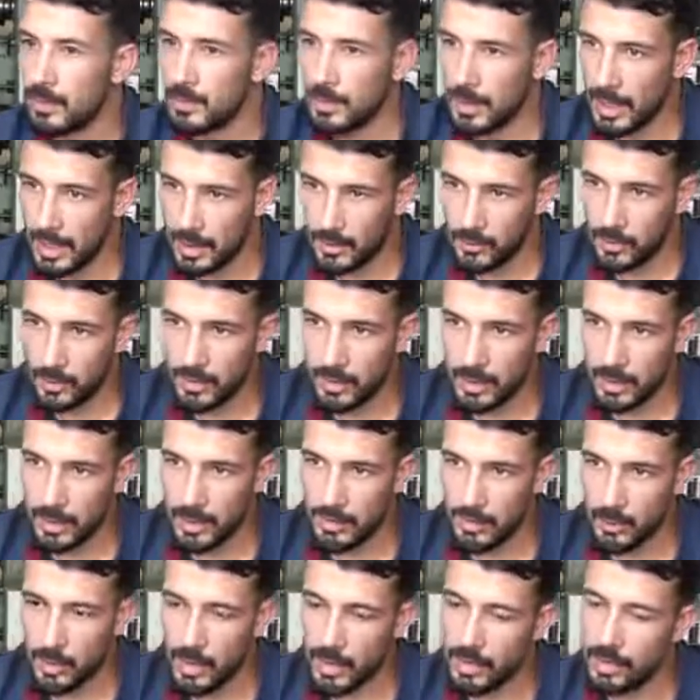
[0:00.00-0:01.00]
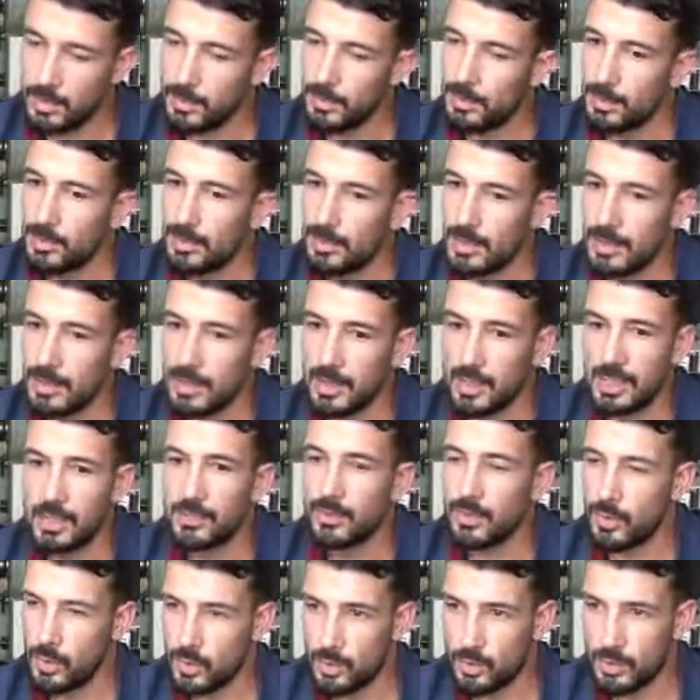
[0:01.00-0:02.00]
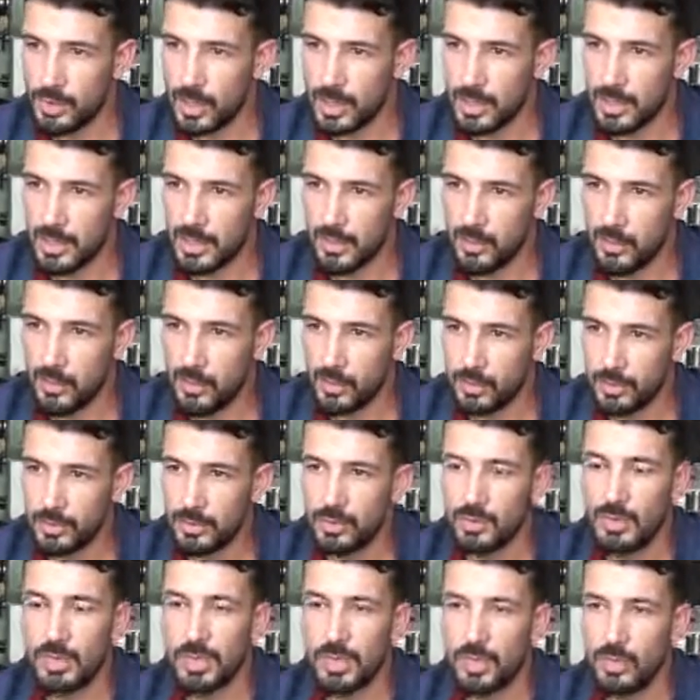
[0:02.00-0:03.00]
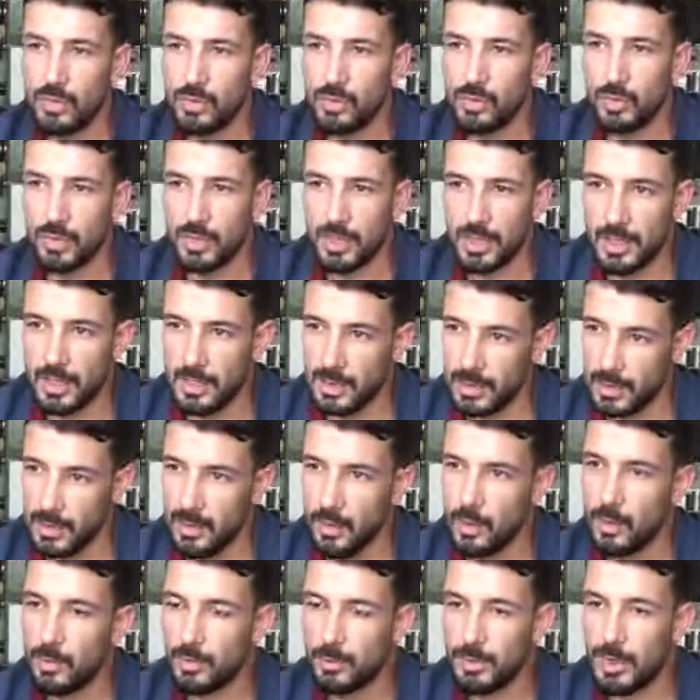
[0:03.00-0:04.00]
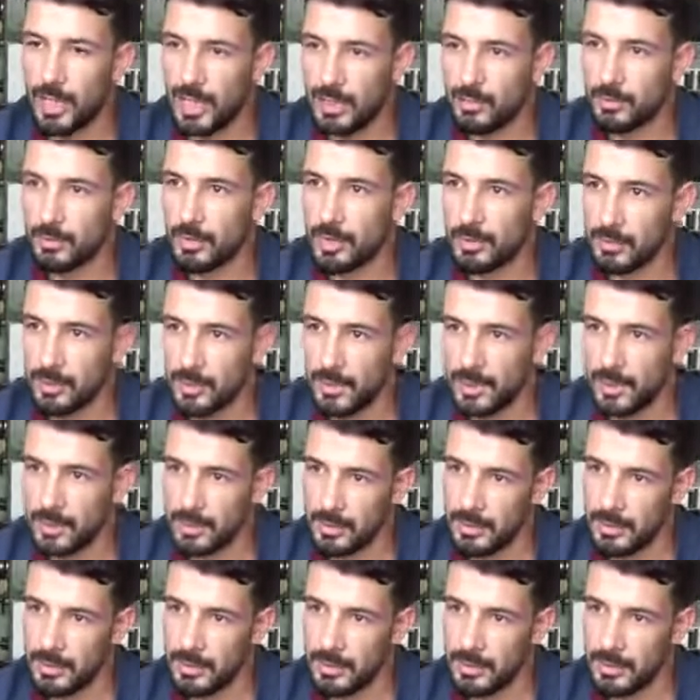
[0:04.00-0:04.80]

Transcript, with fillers: telefondan ulaşıp e, 0384 212 1161